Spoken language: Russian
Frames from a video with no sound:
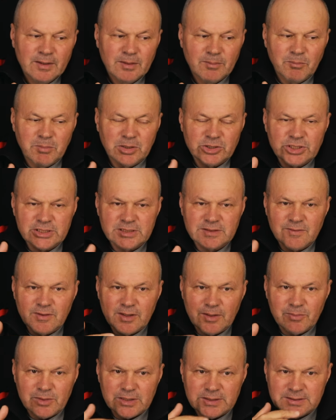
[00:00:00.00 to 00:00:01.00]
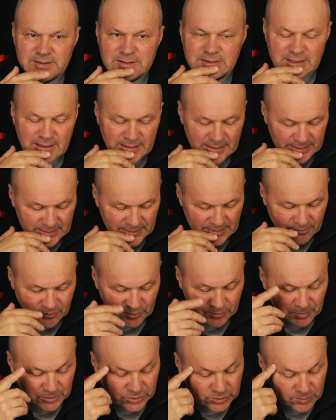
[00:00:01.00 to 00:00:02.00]
божественном исцелении.
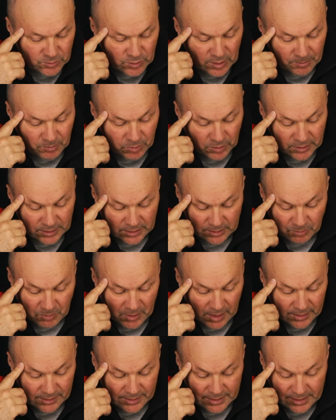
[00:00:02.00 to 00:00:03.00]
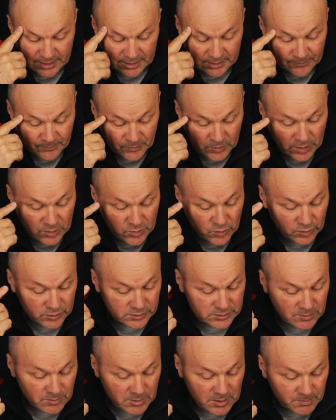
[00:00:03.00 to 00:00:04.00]
Вот почему апостол Павел говорит, и
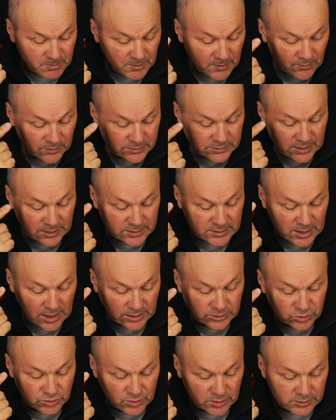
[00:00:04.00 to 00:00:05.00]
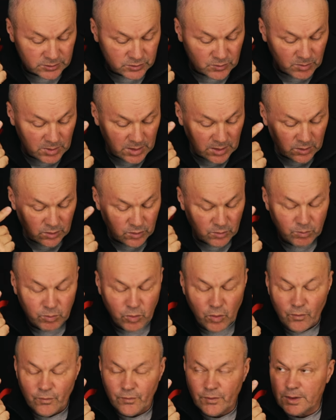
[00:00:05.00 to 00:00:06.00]
уразуметь превосходящее разумение
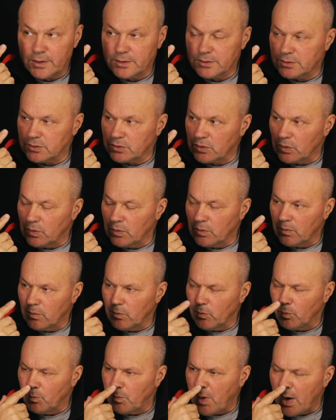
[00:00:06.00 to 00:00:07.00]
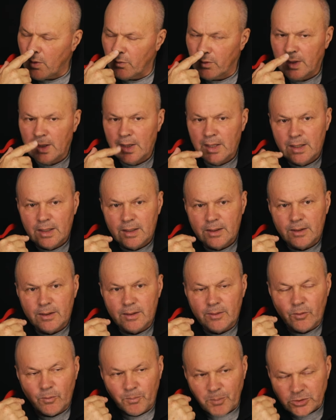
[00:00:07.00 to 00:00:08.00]
любовь Христову. Бау.
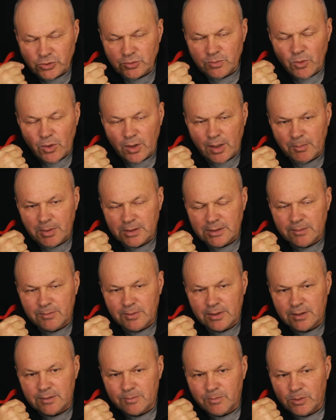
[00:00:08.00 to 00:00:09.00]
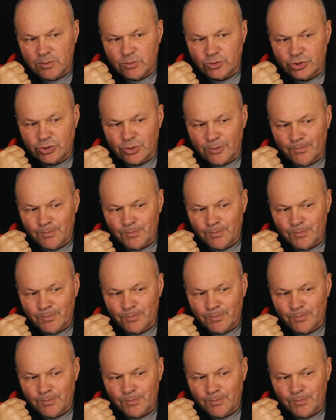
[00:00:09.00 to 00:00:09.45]
Почему он об этом говорит? Потому что